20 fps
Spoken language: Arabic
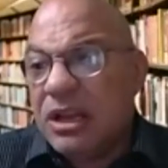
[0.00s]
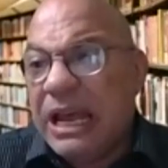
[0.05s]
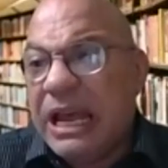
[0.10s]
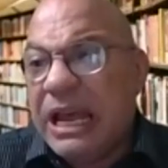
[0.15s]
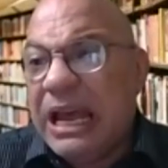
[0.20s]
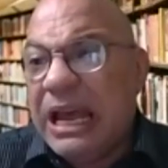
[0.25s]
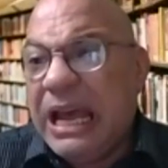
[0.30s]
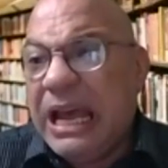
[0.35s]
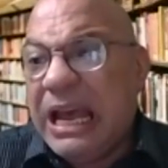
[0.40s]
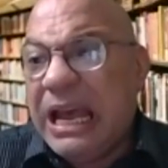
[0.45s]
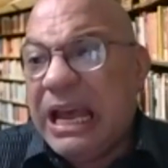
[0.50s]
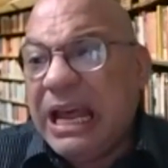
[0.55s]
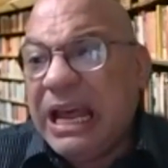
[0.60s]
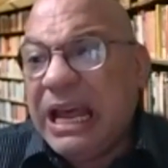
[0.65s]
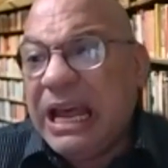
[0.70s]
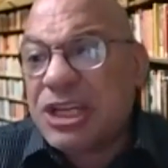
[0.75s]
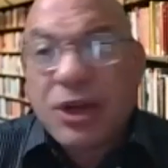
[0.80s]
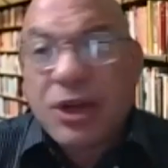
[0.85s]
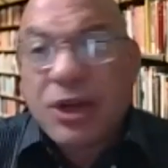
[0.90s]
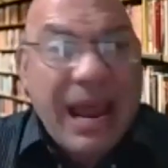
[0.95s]

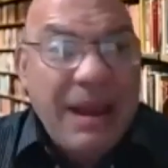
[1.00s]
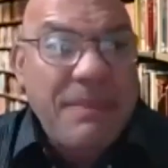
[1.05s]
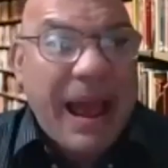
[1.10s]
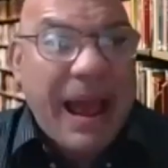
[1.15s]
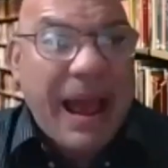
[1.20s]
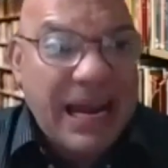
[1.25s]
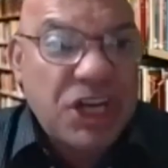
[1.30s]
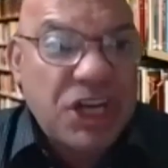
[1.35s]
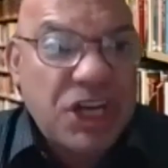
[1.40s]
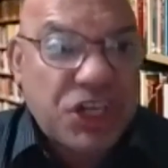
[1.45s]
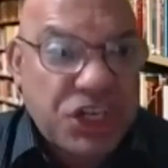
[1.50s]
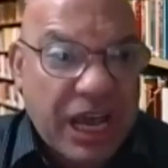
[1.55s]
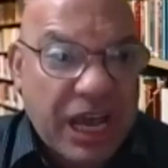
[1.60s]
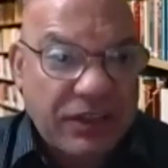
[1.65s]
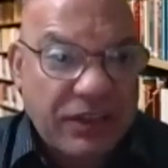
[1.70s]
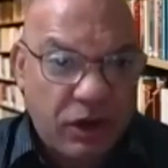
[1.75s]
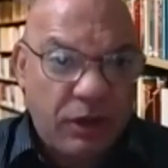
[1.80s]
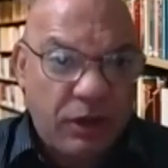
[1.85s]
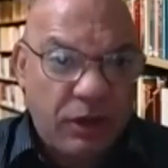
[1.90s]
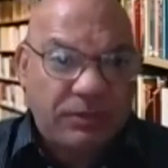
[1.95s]
آه سؤال معلش
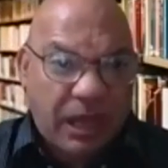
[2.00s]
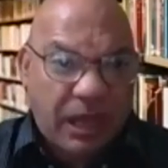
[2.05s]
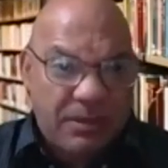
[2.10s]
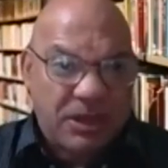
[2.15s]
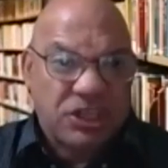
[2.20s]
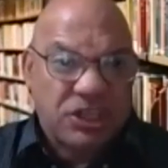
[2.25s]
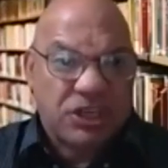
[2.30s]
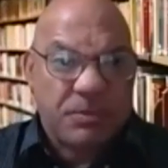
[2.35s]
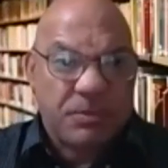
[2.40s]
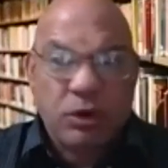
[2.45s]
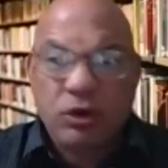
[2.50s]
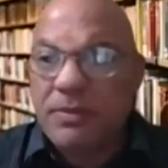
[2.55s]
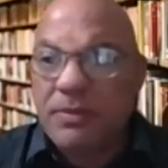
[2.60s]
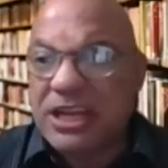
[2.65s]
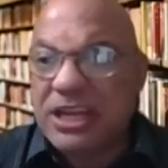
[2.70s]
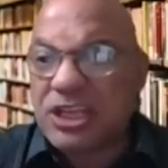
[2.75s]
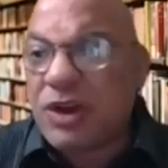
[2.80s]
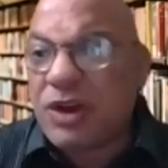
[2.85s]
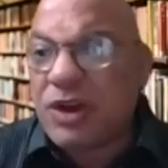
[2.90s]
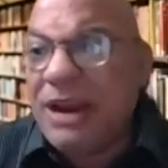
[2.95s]
يعني اللي هو بتاع مصر بيقول له
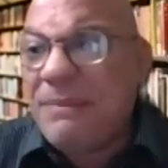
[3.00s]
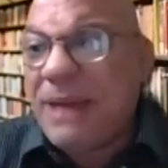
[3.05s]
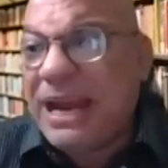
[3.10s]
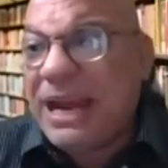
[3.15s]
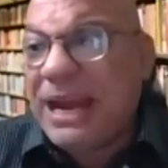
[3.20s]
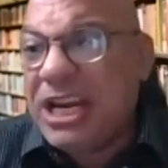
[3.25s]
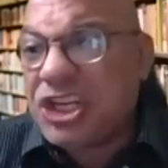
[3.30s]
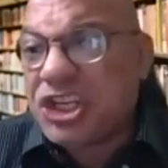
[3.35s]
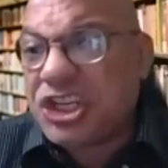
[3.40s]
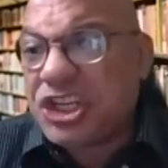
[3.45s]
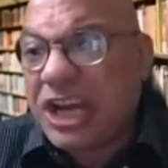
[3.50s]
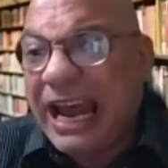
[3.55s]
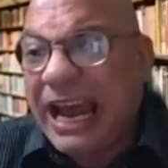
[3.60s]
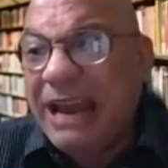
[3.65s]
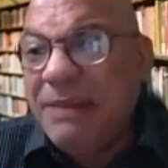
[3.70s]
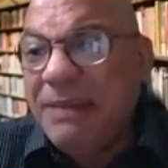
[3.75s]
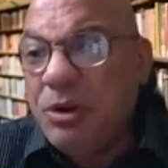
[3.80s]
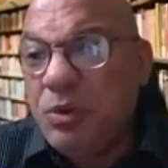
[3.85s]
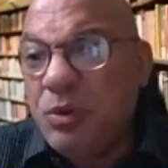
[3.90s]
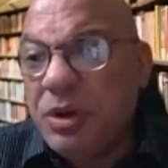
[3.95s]
بقى سؤال معلش يعني
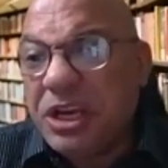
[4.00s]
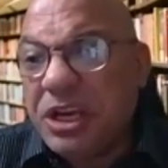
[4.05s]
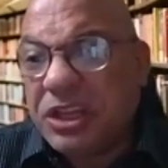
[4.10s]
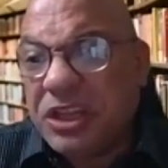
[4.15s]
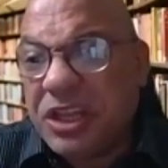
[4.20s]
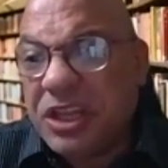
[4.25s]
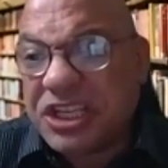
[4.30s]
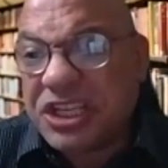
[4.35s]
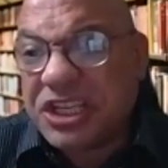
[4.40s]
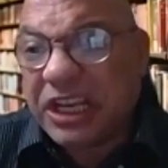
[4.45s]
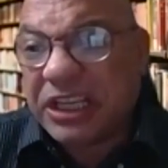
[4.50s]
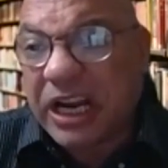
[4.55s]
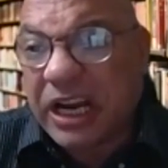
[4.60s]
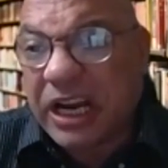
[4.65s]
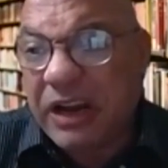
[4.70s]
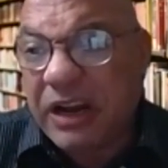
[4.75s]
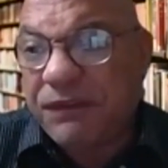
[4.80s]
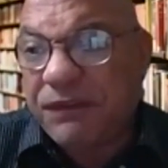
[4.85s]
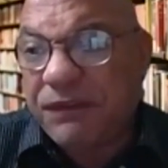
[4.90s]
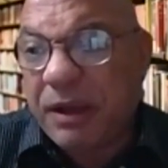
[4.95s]
هل من وجهه نظرك
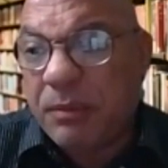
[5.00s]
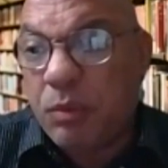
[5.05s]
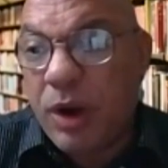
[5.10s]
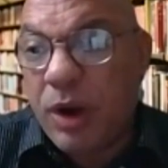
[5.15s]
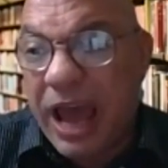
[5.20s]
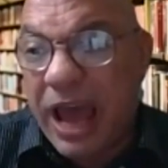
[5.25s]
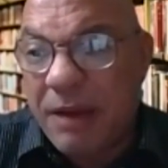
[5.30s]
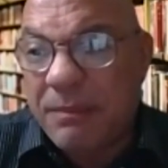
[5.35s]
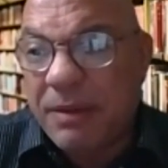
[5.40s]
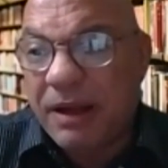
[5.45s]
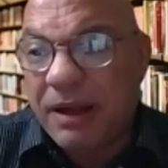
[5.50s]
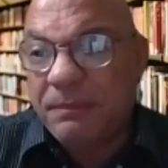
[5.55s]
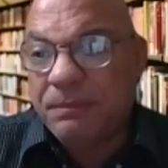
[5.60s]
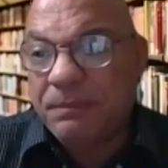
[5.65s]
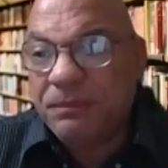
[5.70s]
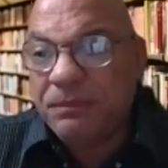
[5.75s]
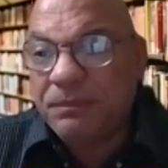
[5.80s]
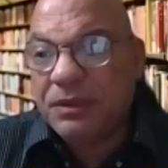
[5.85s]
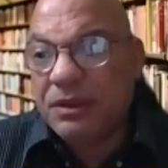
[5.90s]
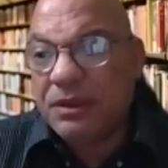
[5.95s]
التكلفه ملائمه
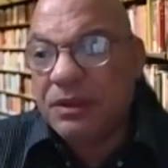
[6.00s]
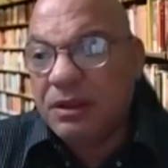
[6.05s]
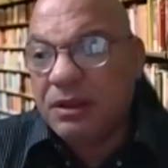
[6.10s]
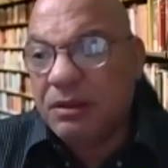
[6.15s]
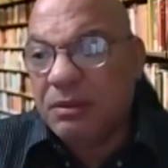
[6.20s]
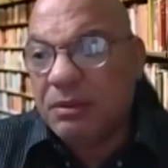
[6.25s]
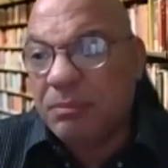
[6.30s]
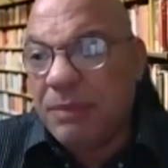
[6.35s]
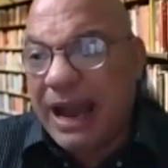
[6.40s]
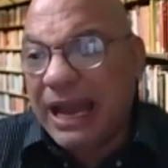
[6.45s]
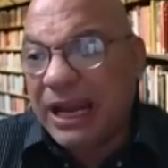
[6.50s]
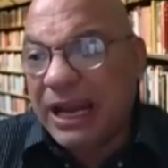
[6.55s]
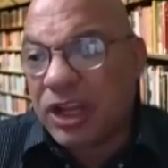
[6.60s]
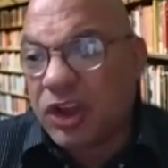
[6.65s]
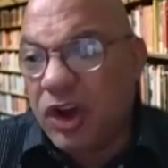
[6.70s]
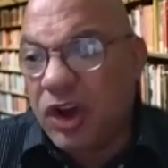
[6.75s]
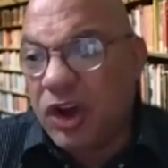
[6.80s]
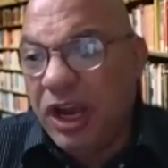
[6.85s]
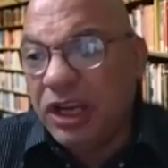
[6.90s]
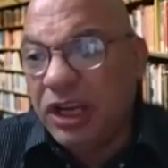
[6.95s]
مع
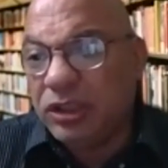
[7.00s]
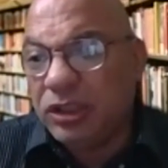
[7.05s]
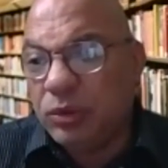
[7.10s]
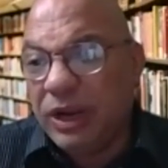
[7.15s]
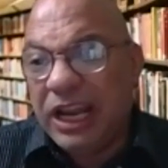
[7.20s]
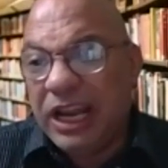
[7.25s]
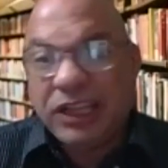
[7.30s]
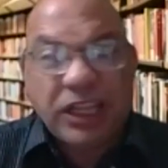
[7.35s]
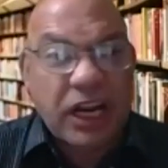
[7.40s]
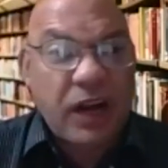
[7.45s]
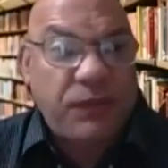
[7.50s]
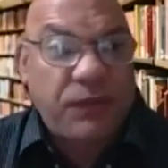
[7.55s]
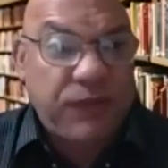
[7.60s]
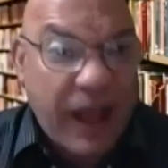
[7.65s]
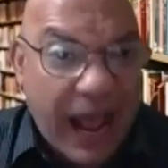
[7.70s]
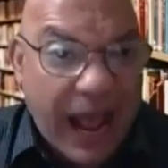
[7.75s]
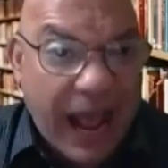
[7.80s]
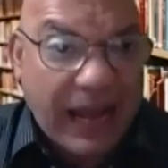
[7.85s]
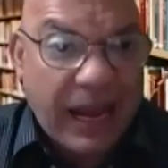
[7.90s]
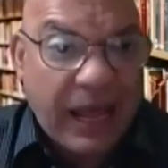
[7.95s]
القائد ولا التكلفه
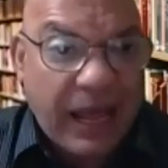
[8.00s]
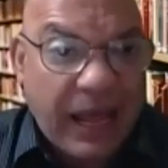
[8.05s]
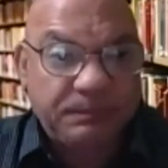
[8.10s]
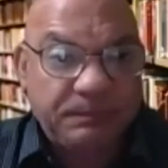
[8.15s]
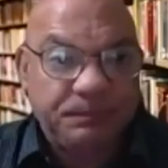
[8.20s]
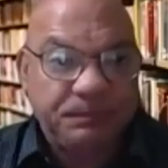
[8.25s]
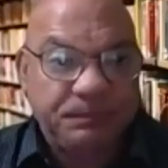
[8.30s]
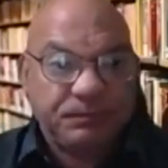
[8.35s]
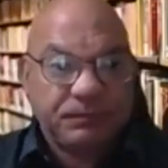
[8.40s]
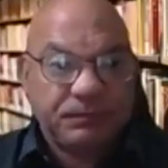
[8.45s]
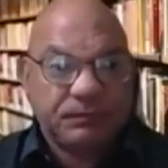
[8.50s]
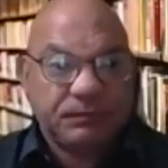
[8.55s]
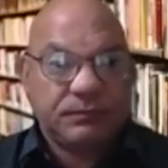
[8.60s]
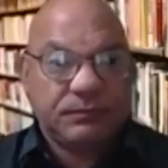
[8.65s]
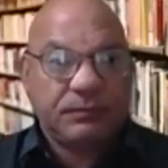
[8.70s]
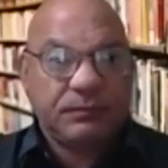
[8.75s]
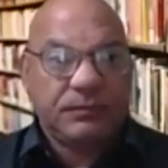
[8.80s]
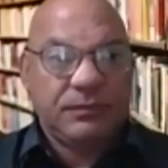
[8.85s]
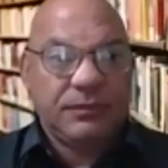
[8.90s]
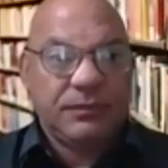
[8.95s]
اعلى؟
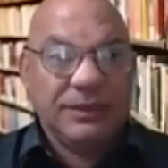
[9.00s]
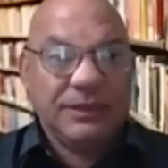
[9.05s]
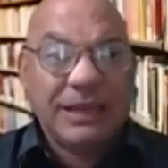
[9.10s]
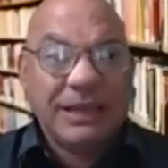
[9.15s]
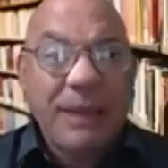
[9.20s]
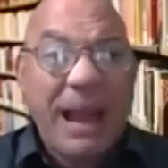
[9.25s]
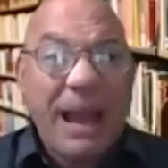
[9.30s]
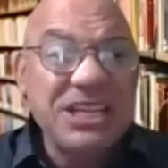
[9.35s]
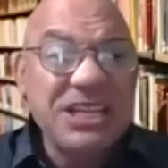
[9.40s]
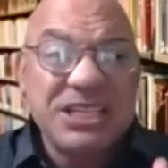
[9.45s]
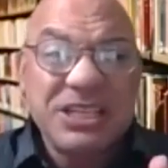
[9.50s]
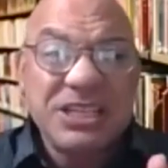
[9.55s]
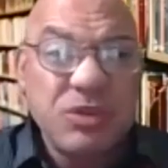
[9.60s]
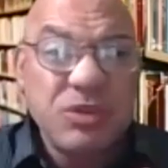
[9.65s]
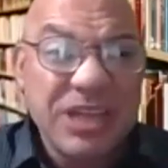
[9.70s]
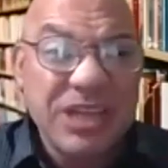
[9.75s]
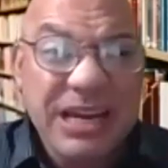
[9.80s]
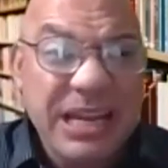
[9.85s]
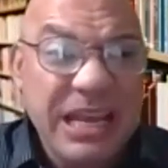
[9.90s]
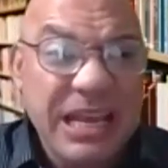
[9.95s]
طب عايز
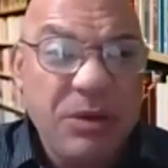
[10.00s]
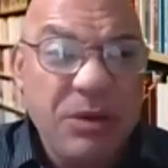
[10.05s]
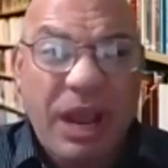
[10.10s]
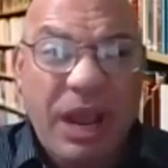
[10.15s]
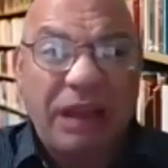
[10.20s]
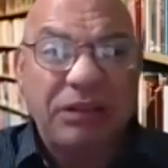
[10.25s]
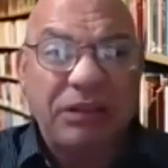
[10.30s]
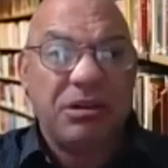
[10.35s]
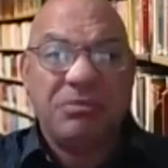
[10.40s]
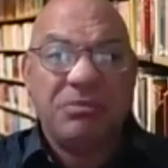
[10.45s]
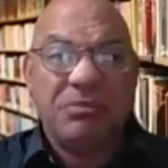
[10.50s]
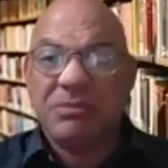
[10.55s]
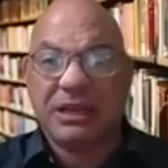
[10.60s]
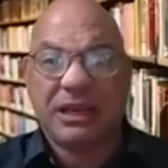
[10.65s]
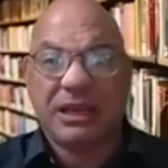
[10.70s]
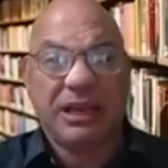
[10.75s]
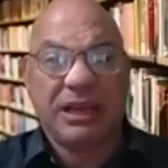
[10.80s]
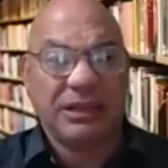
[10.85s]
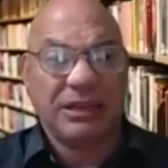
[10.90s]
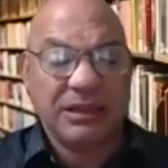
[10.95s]
توصل لايه وحياه امك؟
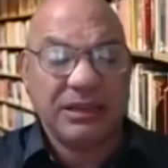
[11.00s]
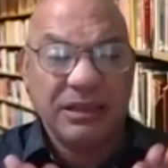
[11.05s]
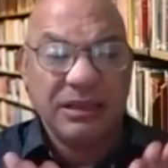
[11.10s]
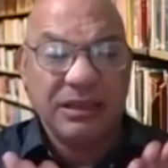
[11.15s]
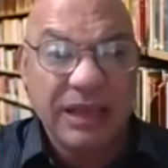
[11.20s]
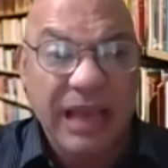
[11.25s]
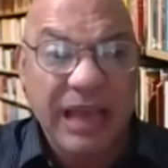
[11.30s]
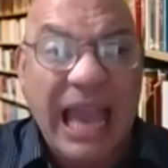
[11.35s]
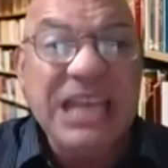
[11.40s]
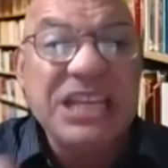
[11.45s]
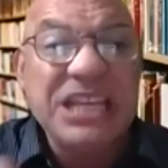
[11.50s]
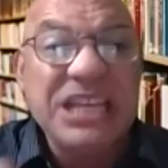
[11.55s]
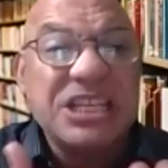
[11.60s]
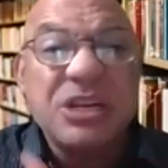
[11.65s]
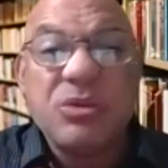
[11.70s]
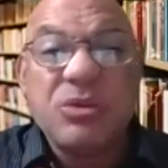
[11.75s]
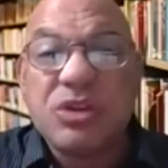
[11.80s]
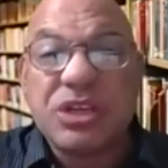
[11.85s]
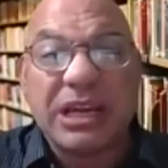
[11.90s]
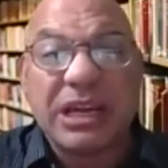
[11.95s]
عايز
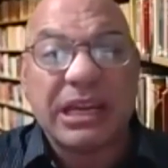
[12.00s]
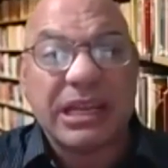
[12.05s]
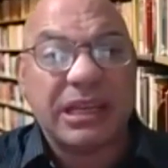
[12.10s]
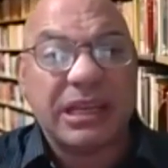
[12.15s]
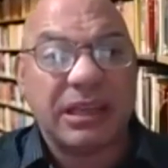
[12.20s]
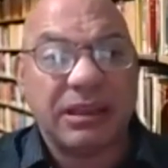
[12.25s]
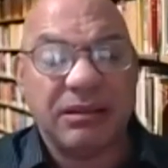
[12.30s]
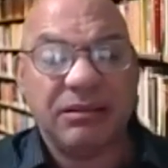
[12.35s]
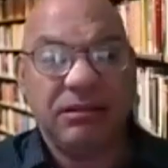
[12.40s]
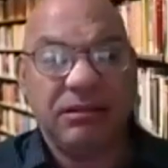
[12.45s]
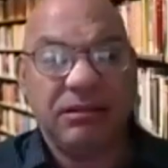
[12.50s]
توصل ليه؟